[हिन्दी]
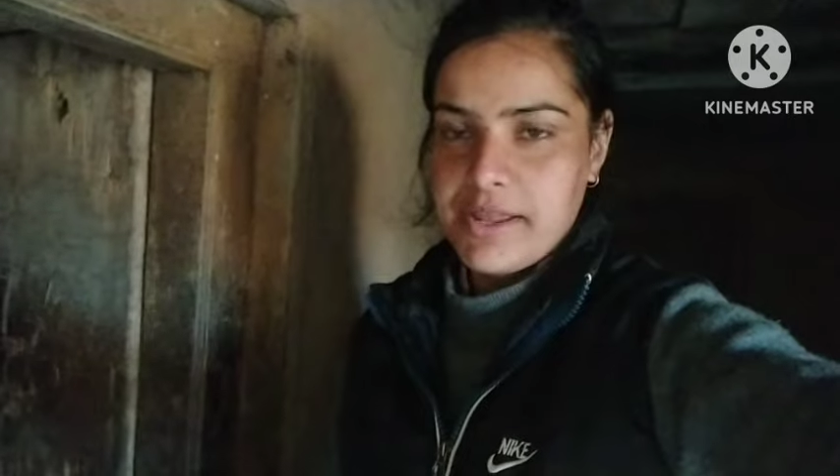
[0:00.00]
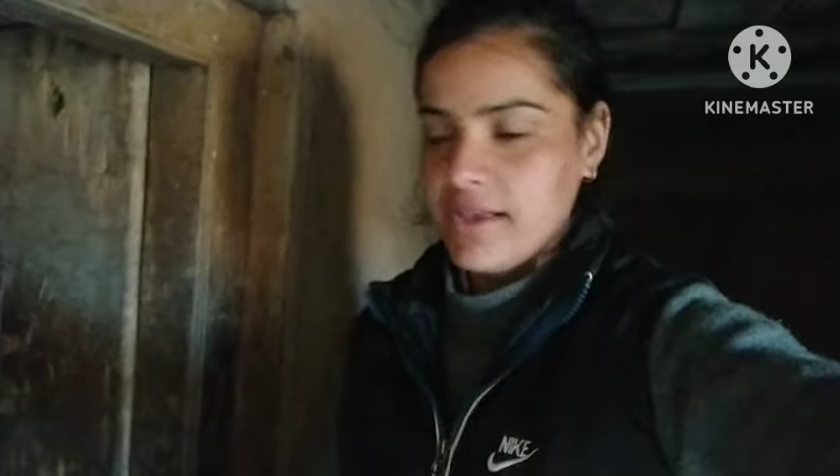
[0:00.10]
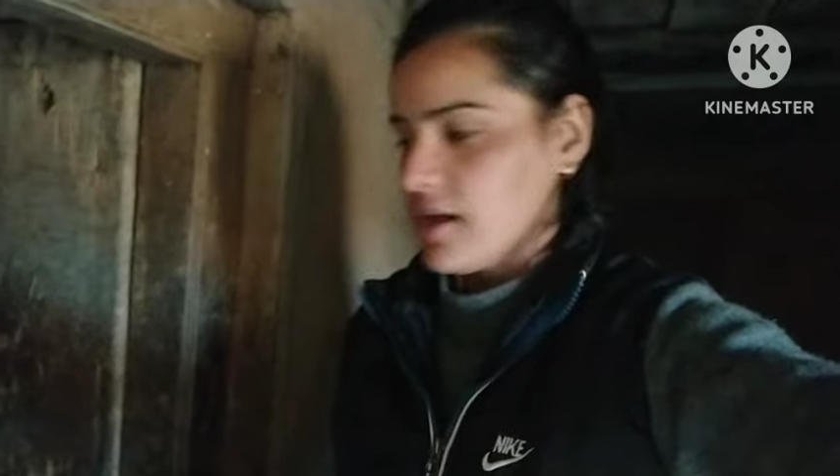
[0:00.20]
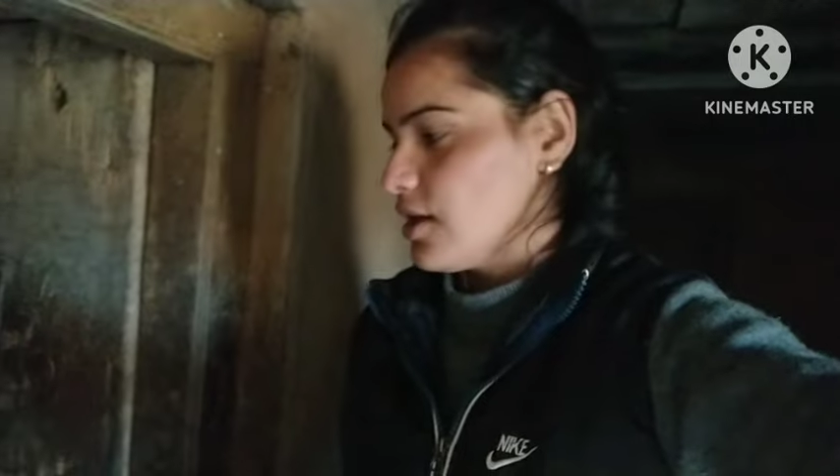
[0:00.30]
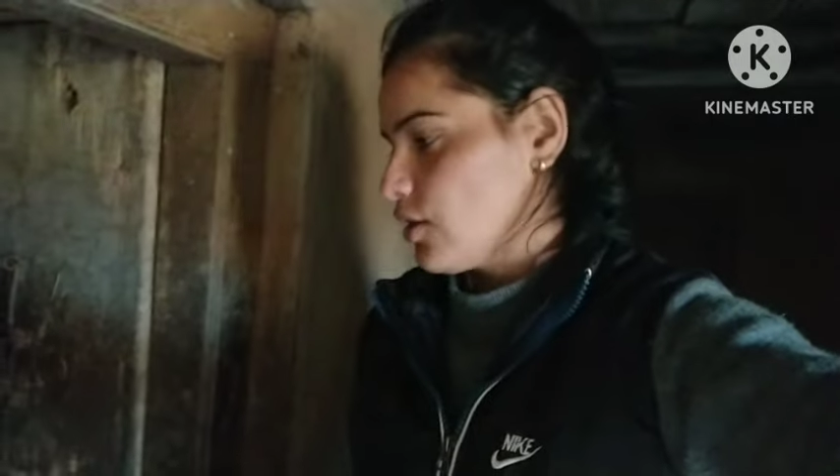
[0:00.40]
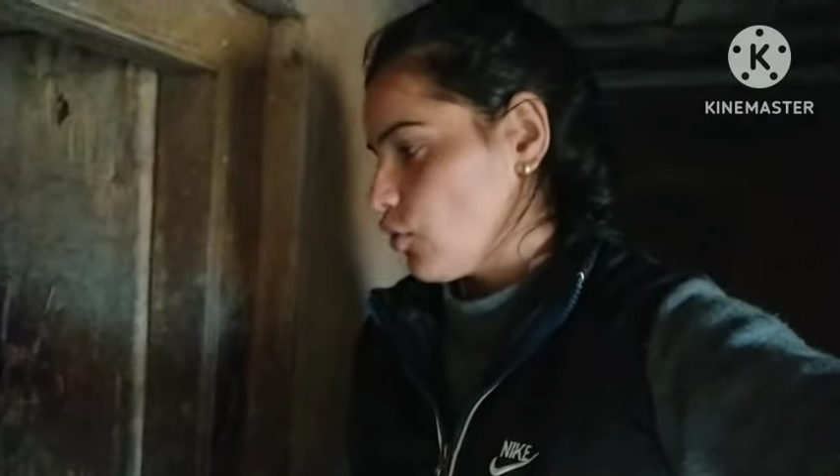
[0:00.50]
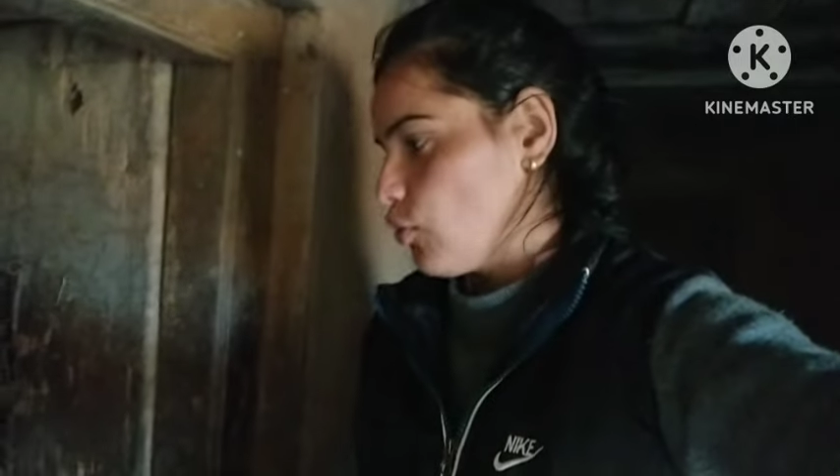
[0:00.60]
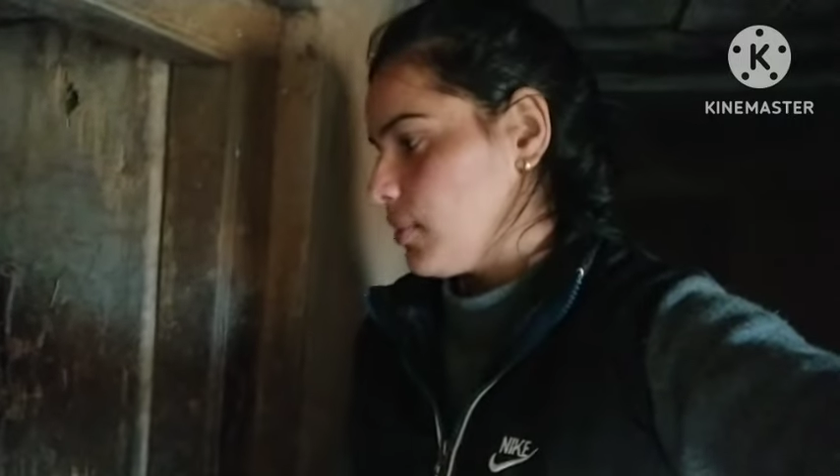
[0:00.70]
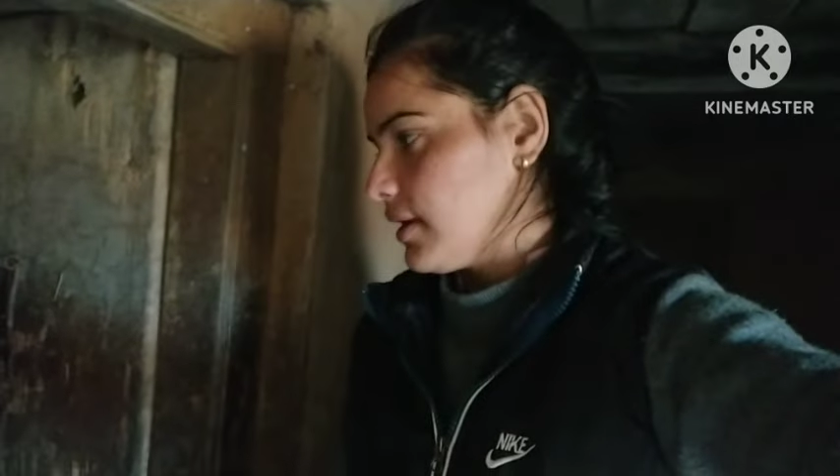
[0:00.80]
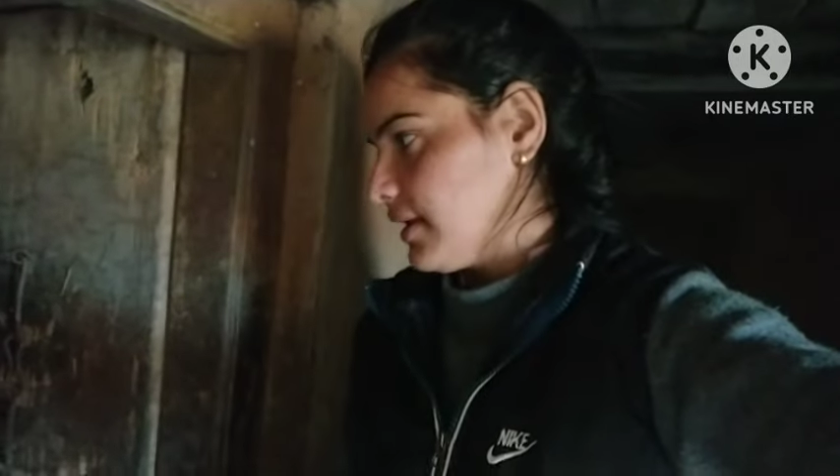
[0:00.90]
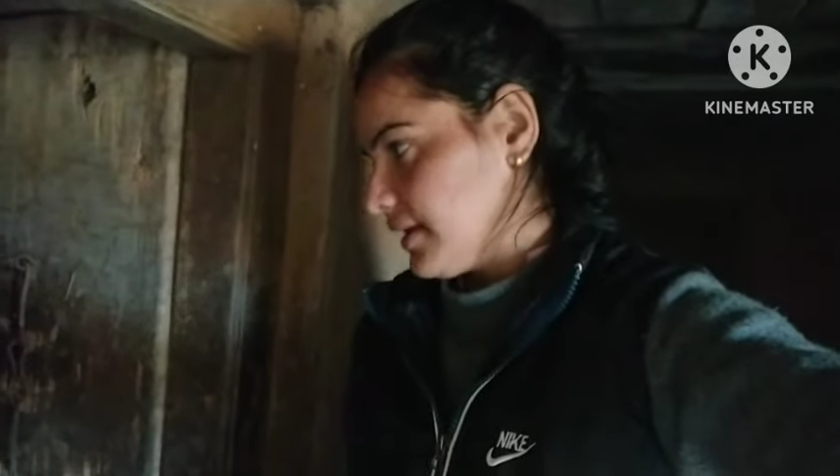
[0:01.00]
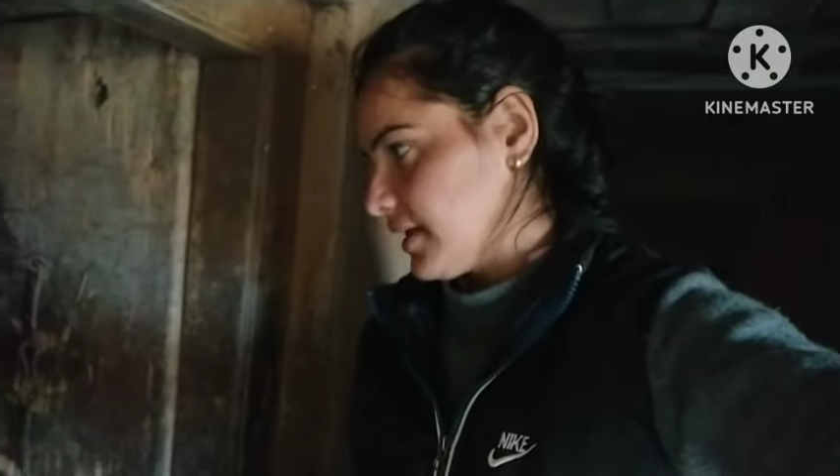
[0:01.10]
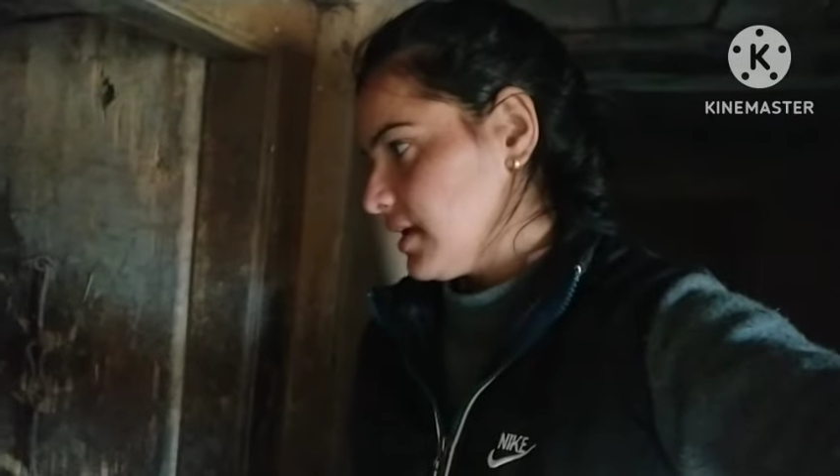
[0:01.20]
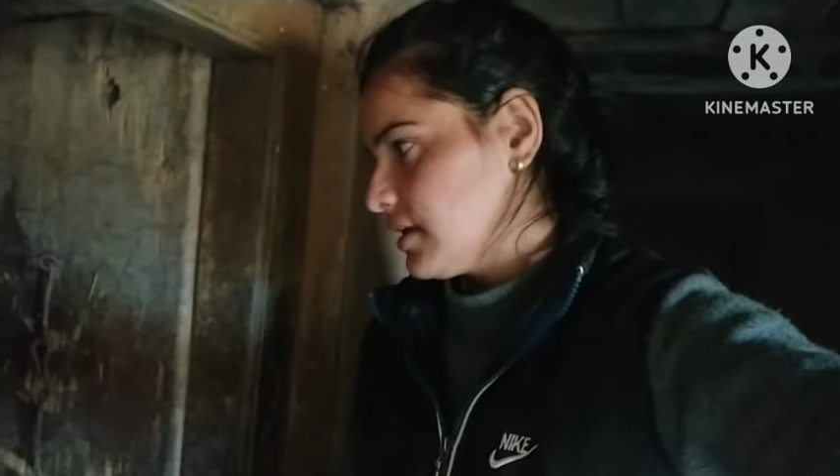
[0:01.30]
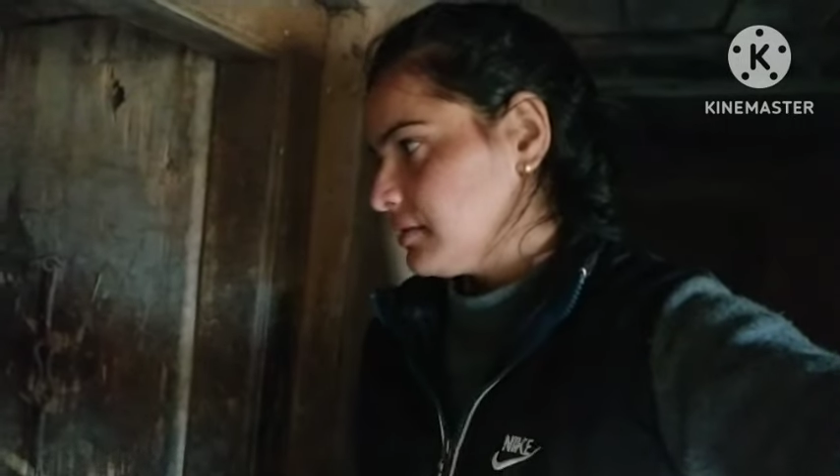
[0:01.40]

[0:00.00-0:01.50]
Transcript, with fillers: पड़ेगा गोबर लेके